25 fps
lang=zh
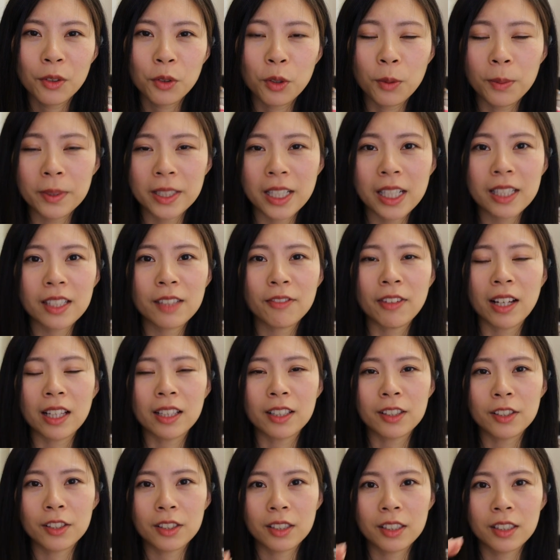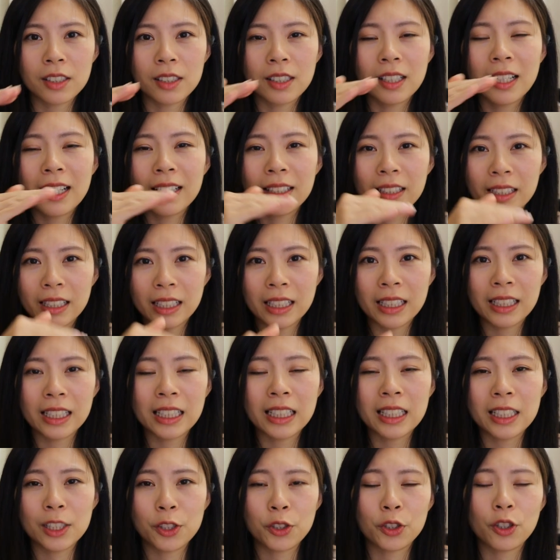我比较烦的是低
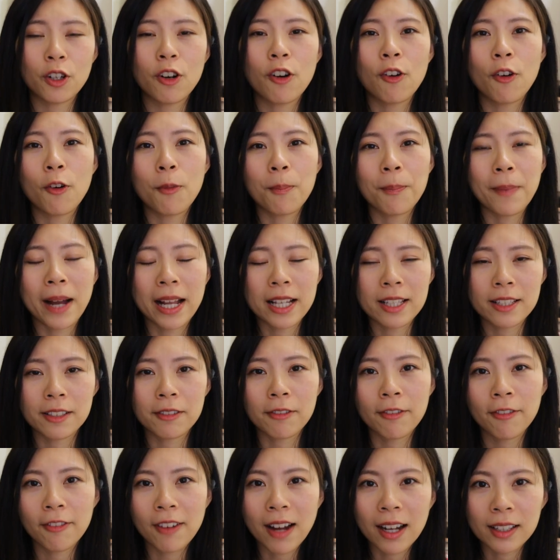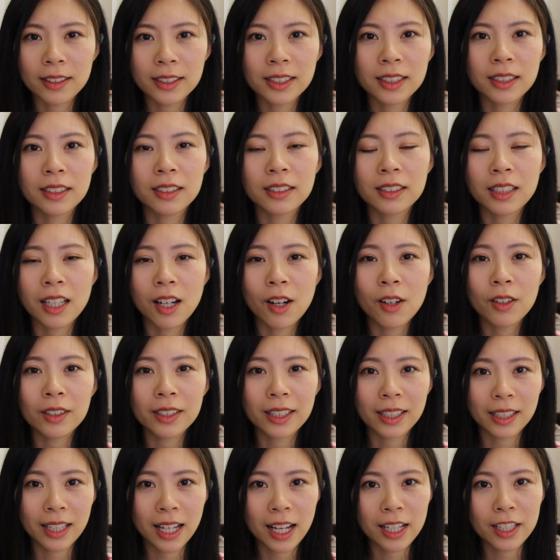低的时候买着放着，然后
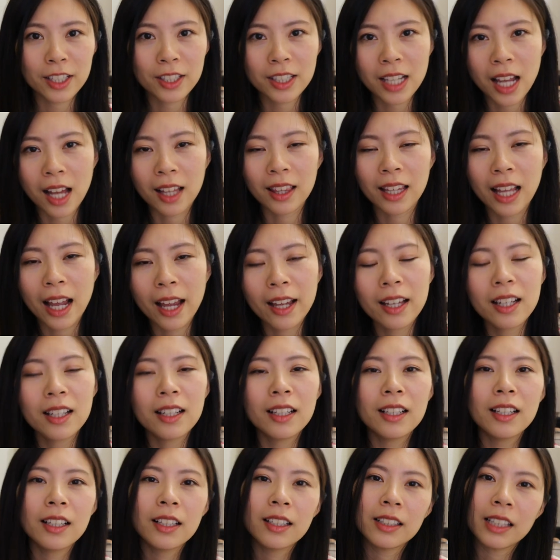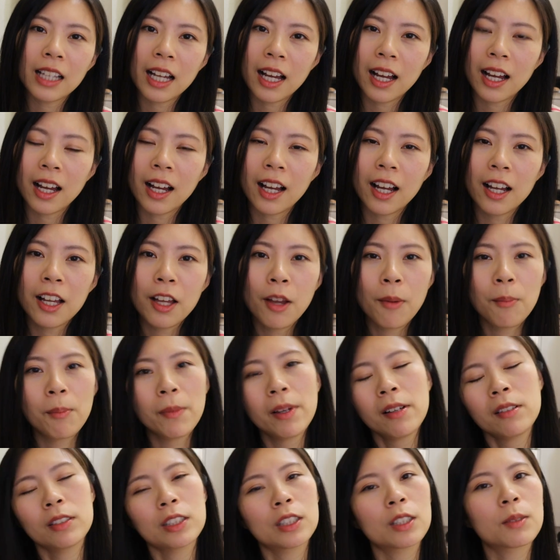等它上。那
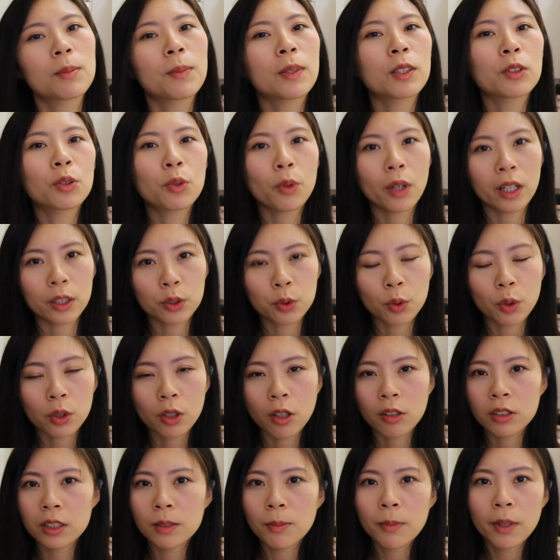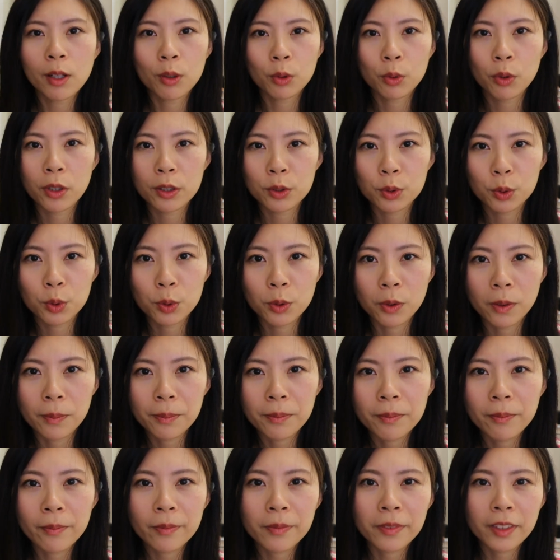没有什么对错，投资没有对错，
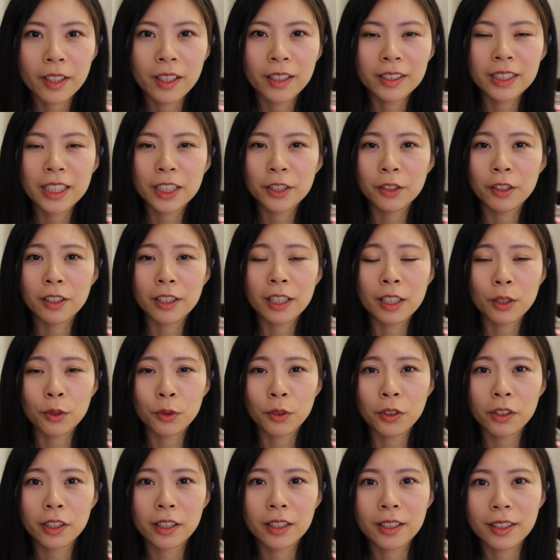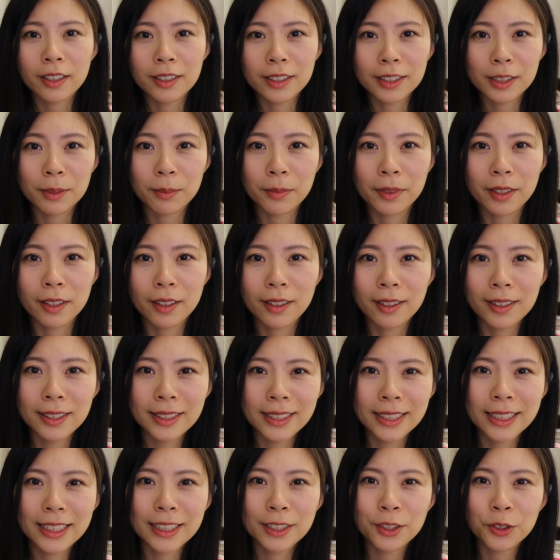而且有很多的什么
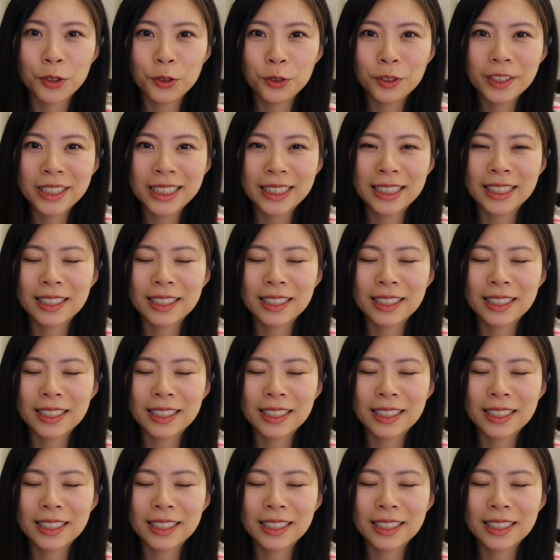技术